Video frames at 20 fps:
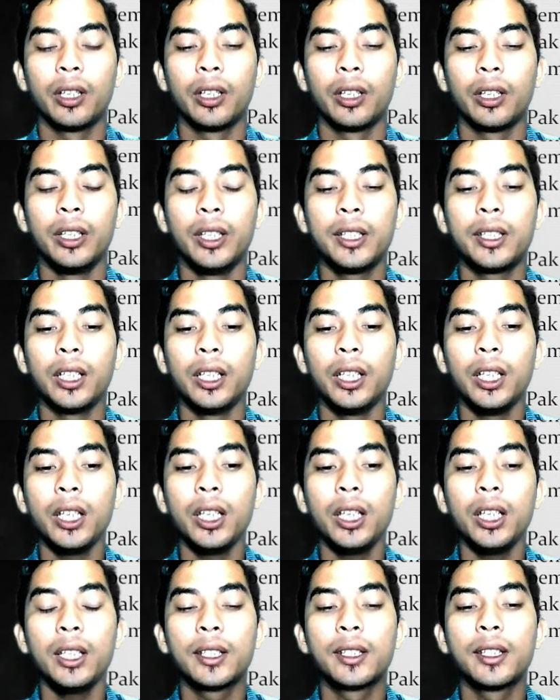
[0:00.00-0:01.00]
Di
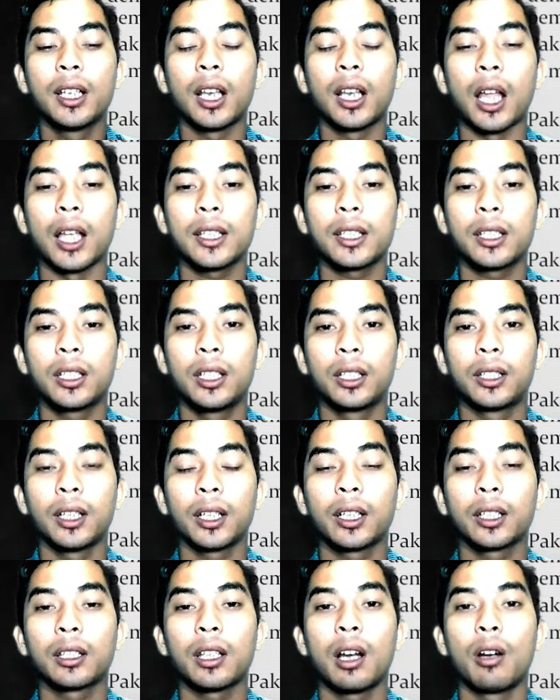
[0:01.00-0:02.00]
sini jelas kita
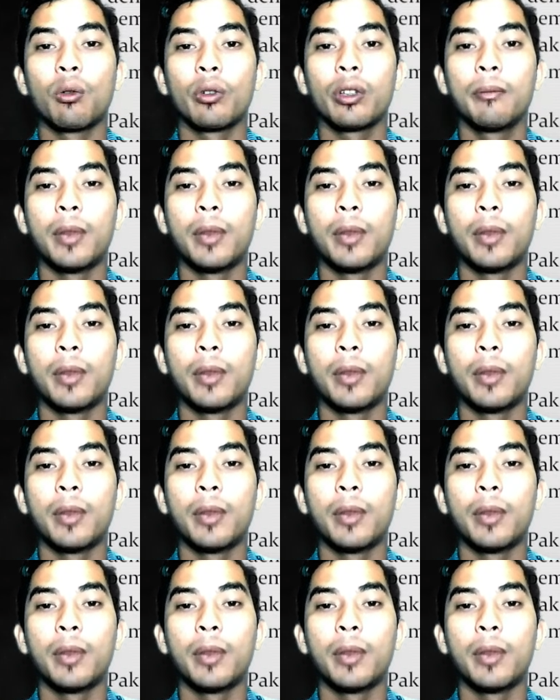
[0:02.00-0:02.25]
ketahui